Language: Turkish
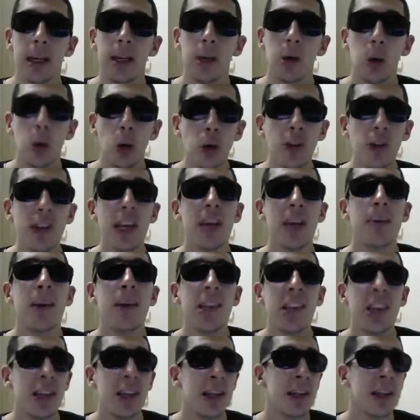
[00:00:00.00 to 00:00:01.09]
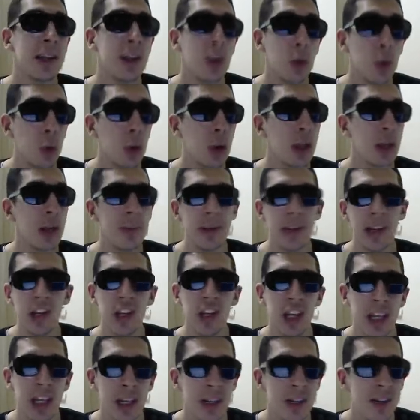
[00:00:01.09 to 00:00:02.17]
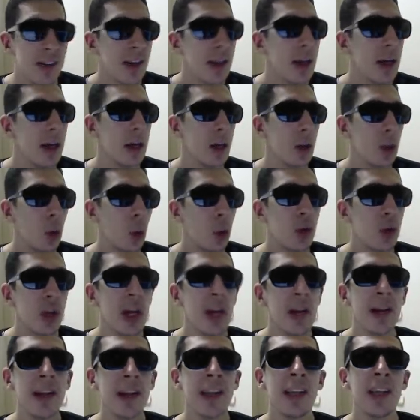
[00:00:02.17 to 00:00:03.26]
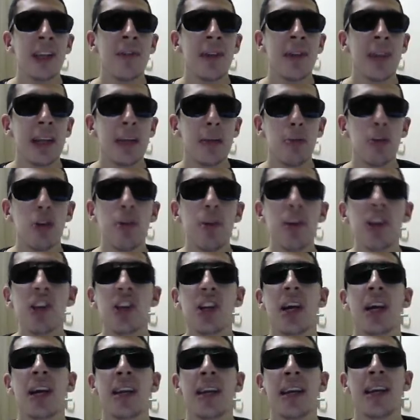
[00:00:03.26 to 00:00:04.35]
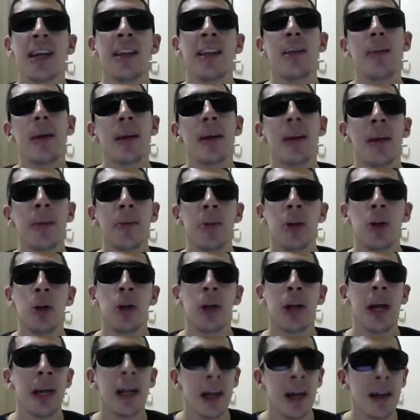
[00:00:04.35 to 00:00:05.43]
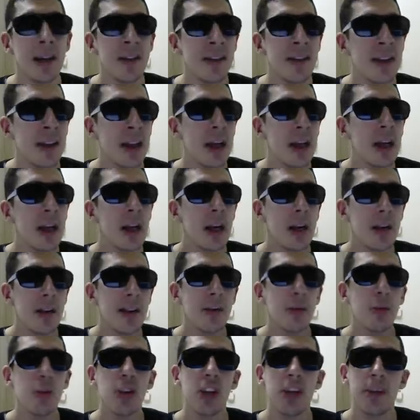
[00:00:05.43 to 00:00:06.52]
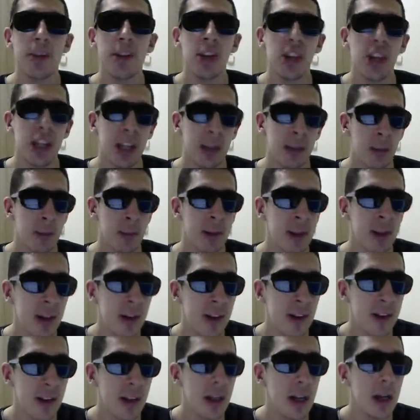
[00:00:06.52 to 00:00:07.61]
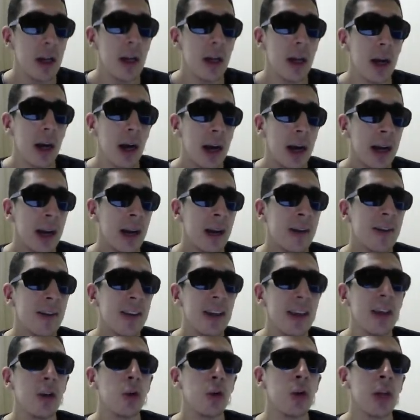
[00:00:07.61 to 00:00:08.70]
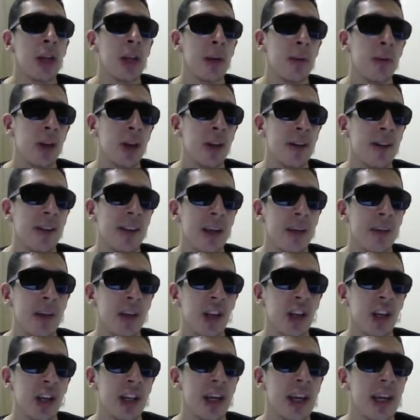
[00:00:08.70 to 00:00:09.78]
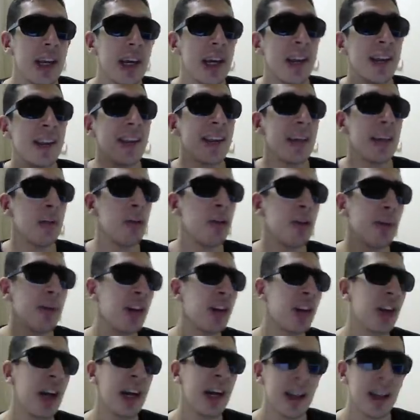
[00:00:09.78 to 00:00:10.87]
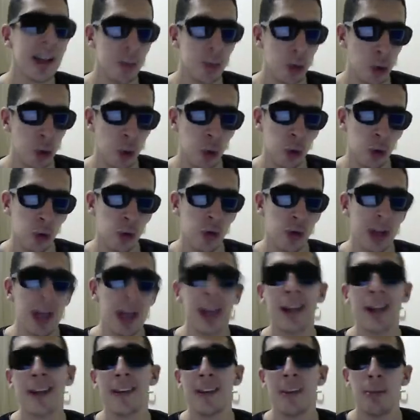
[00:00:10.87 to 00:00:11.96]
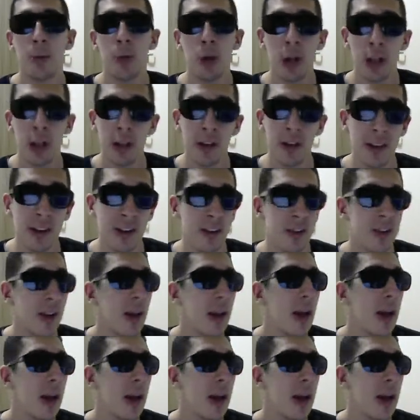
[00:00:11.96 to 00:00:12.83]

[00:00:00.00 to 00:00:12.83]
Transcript: ikon SBC'lerinde kullanabileceğiniz 90 rating ve 75k değerinde bir adam geliyor. Yani aslında siz bu SBC'yi tamamladığınızda hayalinizdeki ikonu yapacağınız SBC'de eksi 75k yazmış oluyorsunuz eğer Casemiro'yu alırsanız.